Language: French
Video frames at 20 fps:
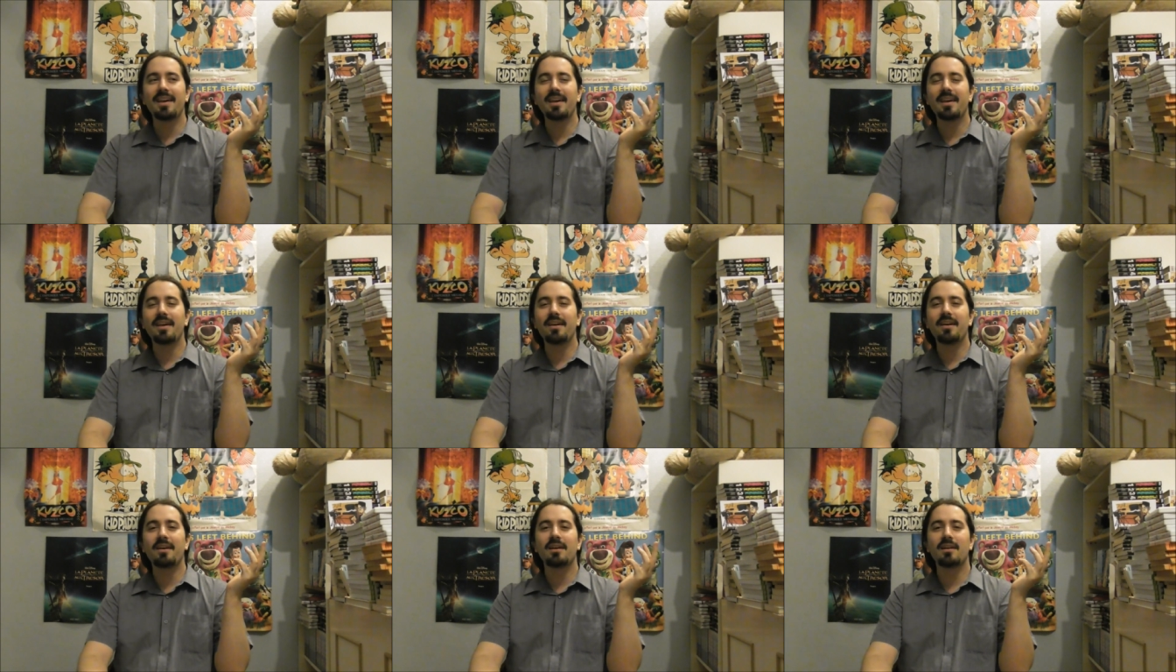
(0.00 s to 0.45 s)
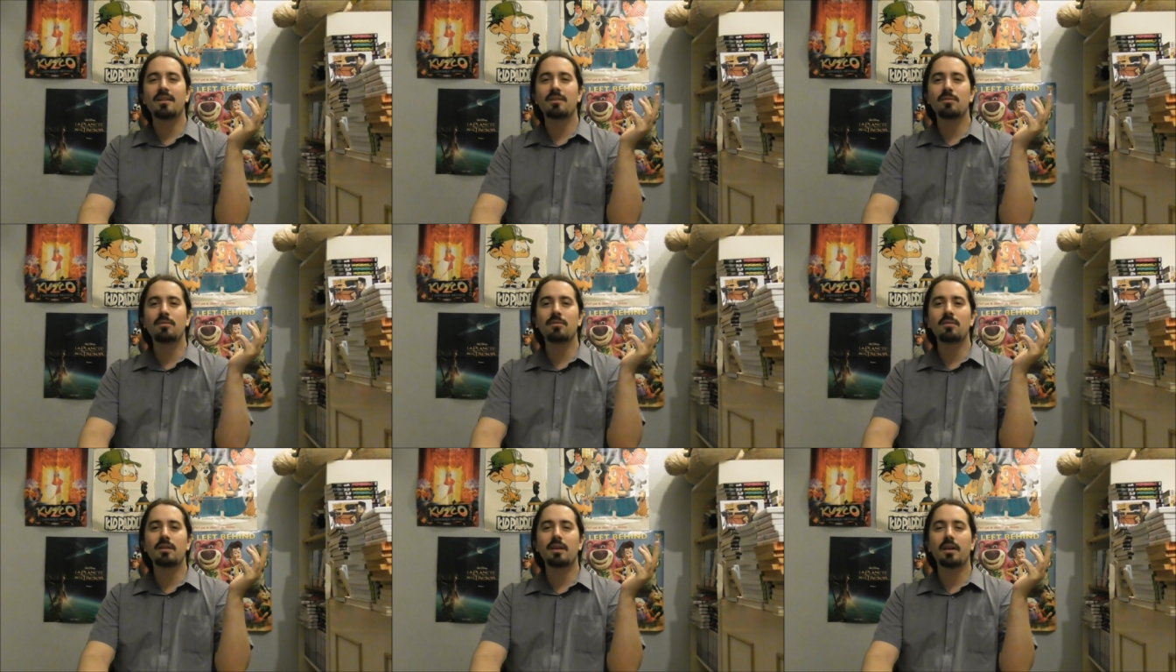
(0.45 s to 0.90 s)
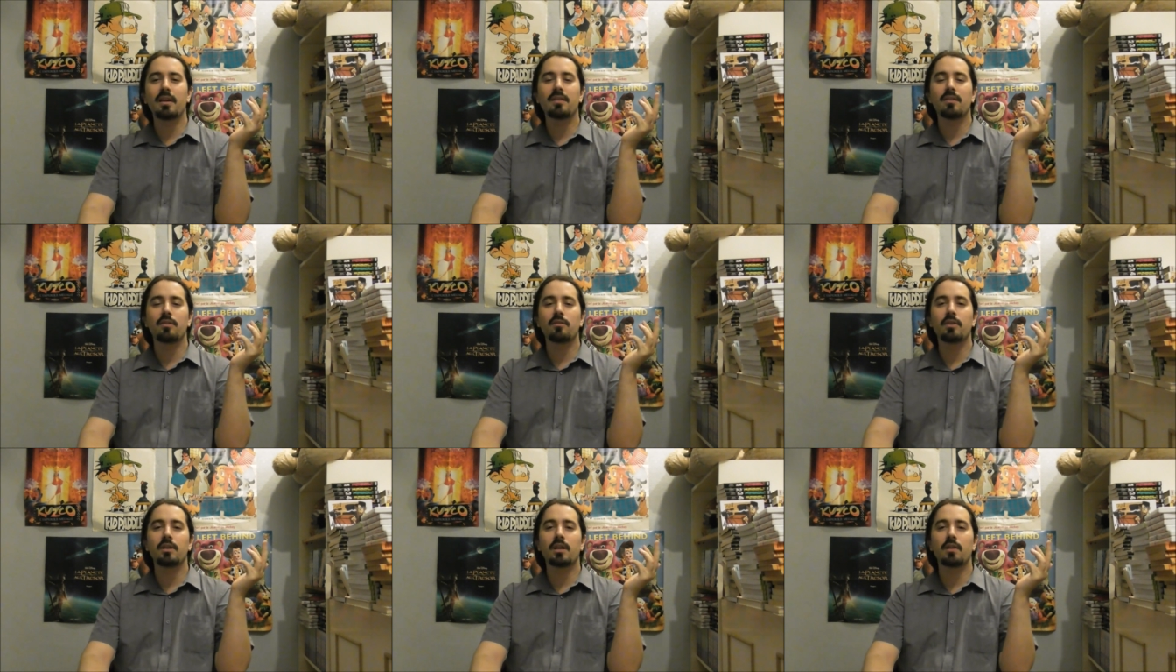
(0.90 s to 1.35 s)
et euh, donc
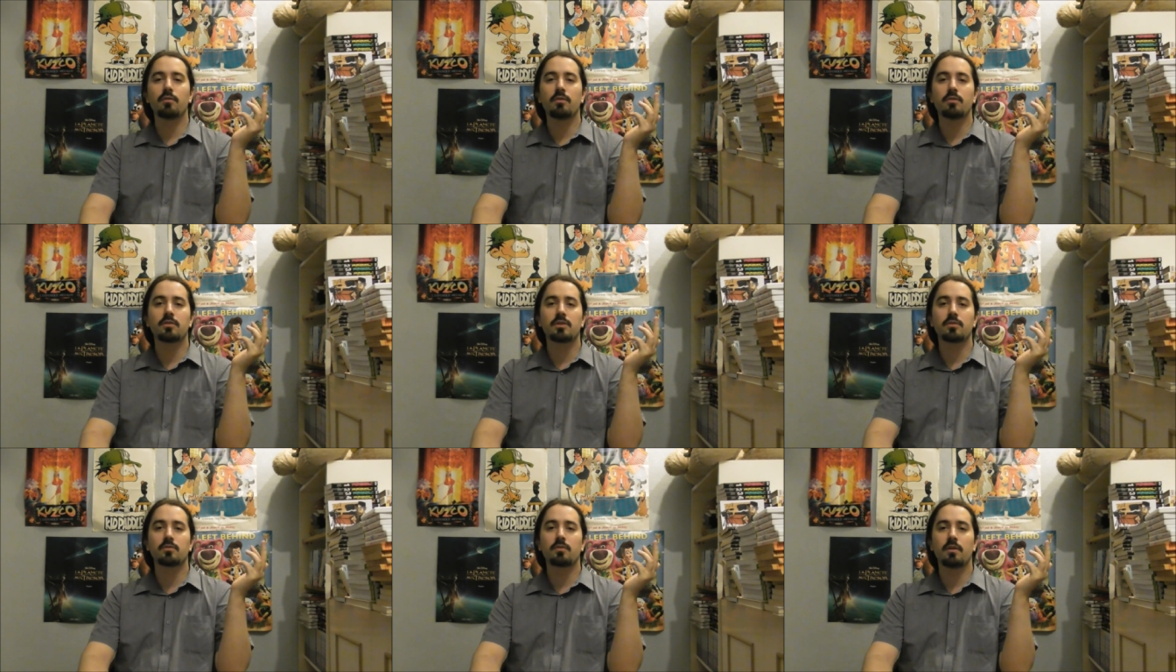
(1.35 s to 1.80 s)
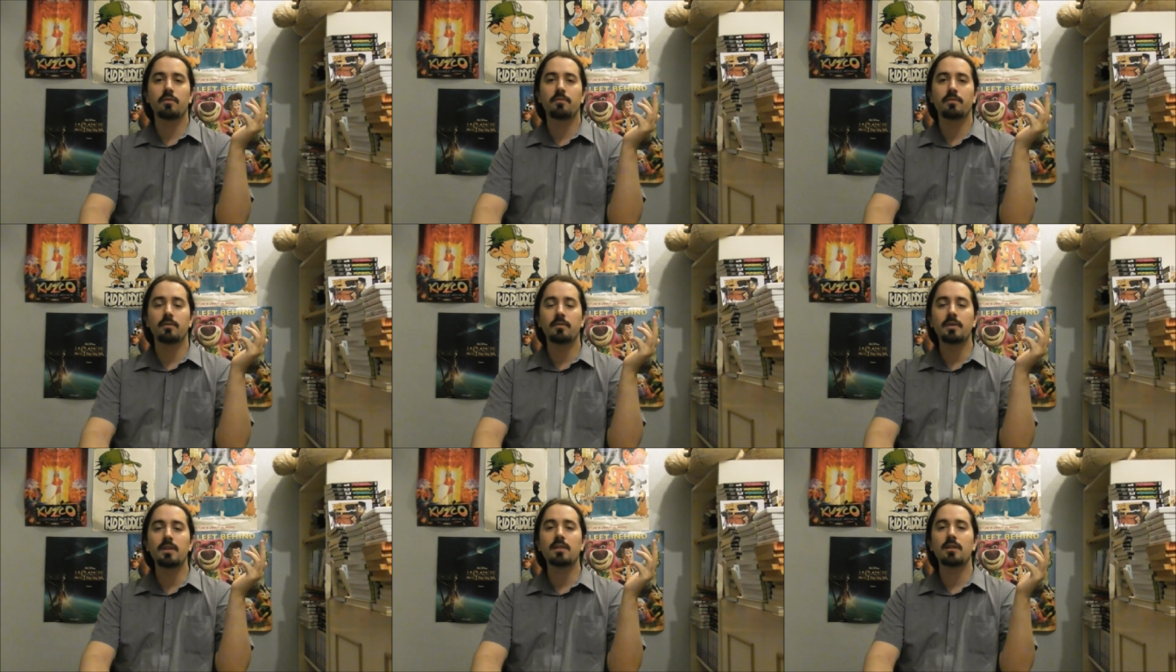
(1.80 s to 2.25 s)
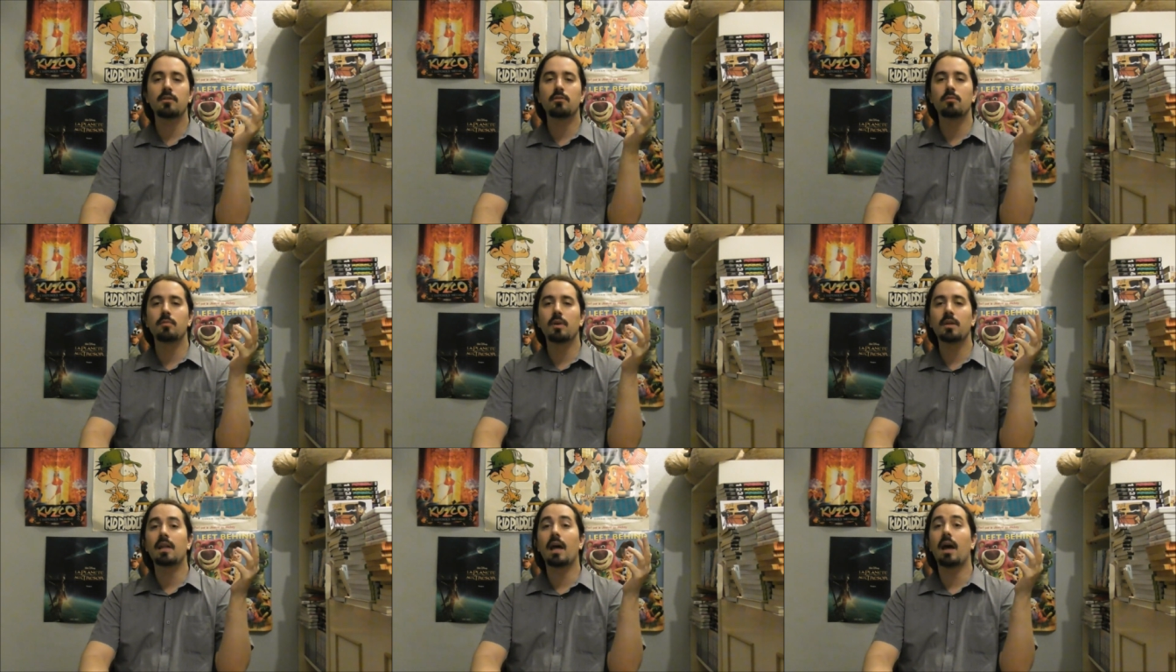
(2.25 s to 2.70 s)
étant donné qu'elle veut que ce soit fait vite, elle
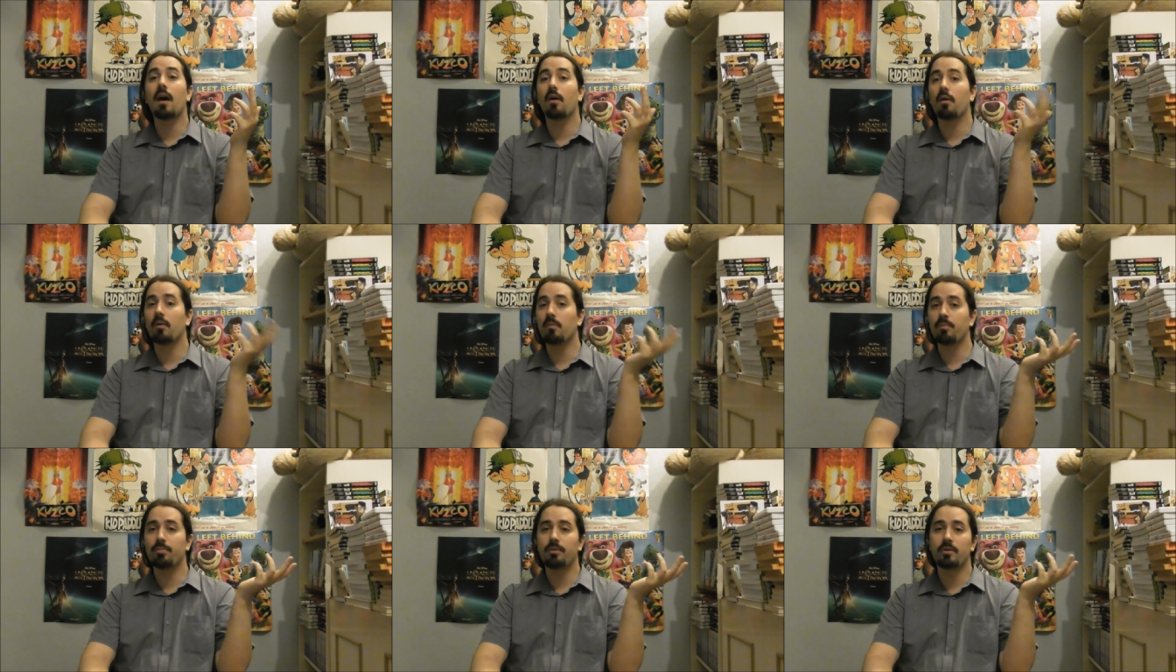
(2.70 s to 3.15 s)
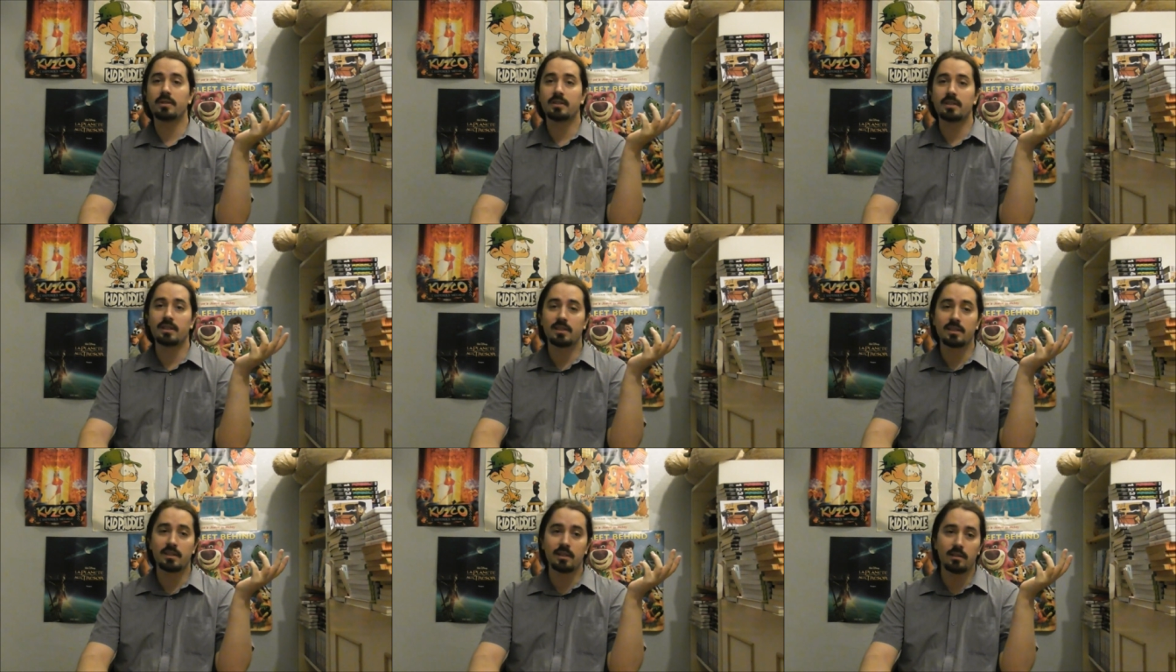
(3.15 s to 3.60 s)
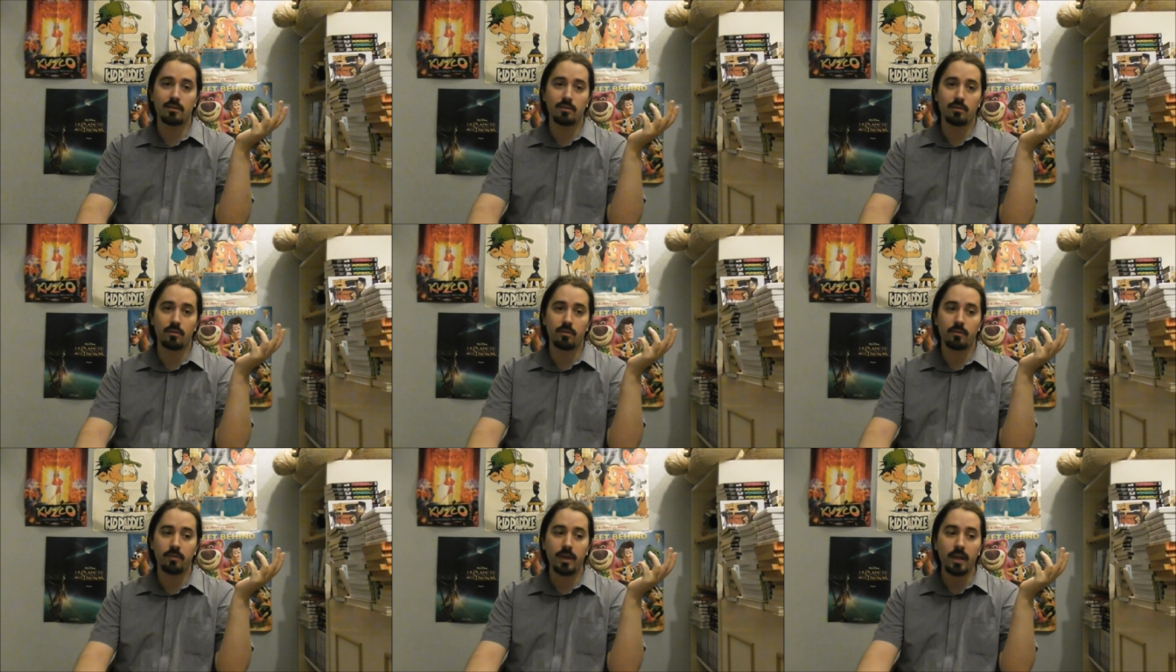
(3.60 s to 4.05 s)
demande à Rumpelstiltskin
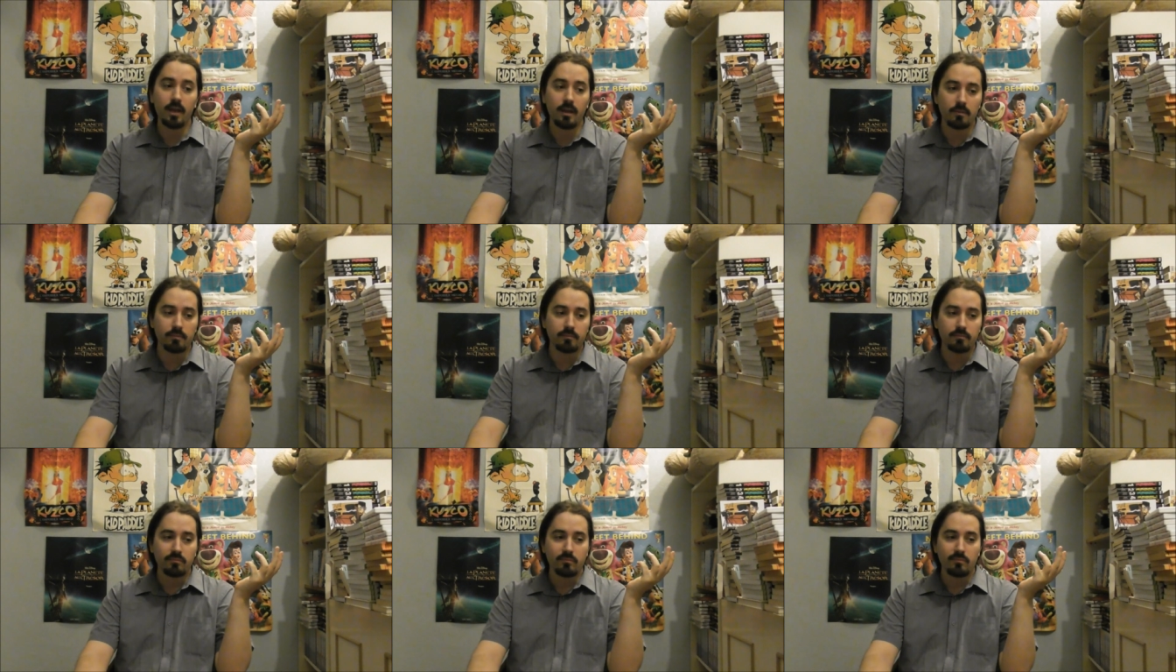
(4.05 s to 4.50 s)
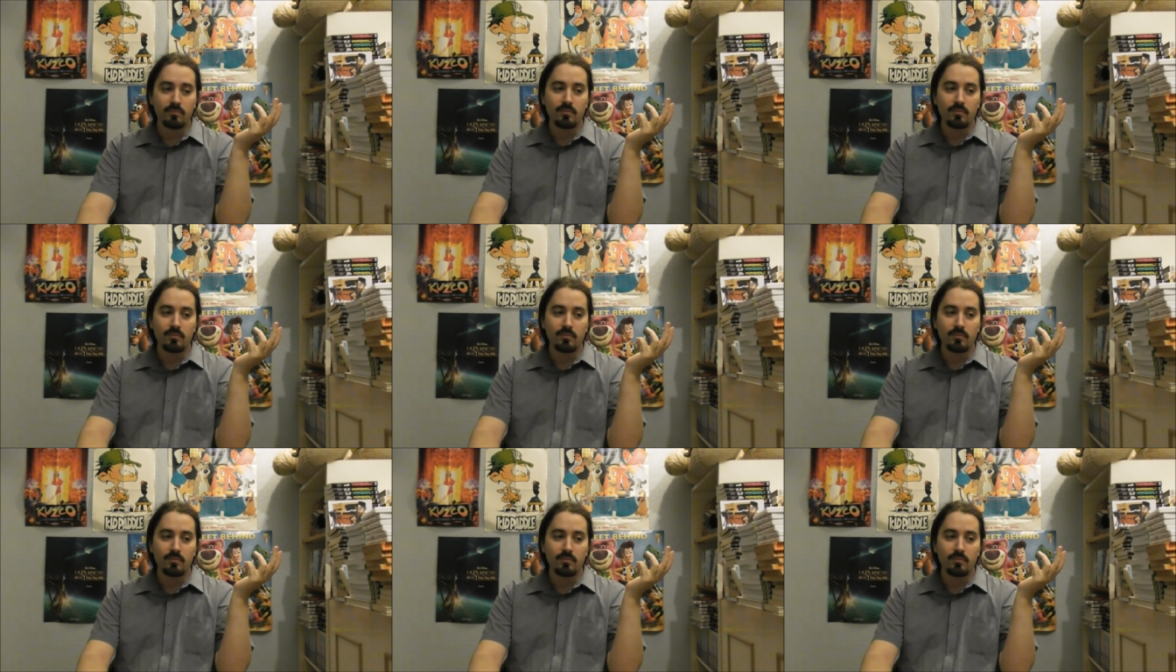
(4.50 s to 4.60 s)
de le faire,